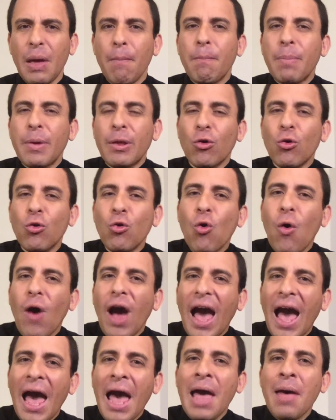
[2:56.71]
pero
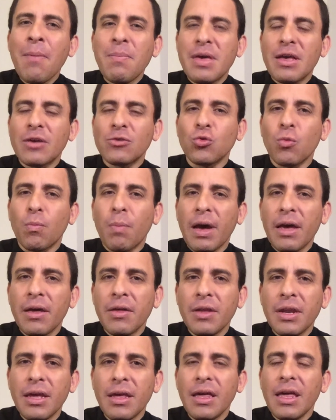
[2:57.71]
no ame a su
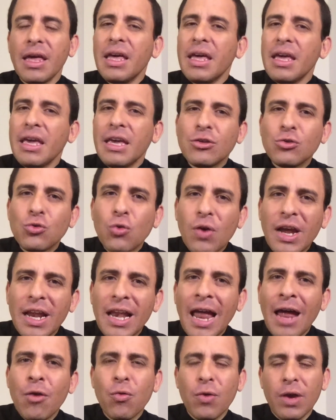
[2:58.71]
padre, eso
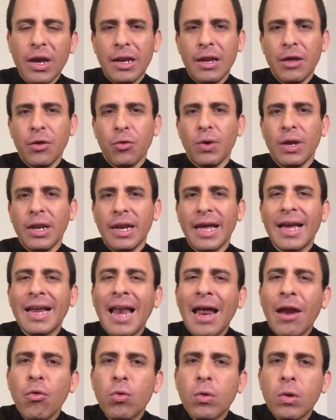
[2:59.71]
claro que le duele,
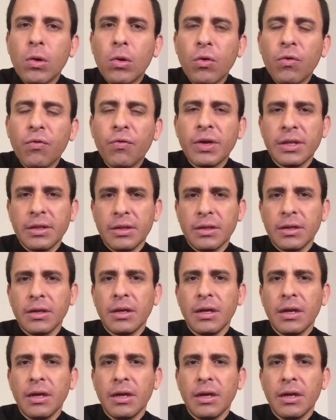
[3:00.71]
claro que lo ofende.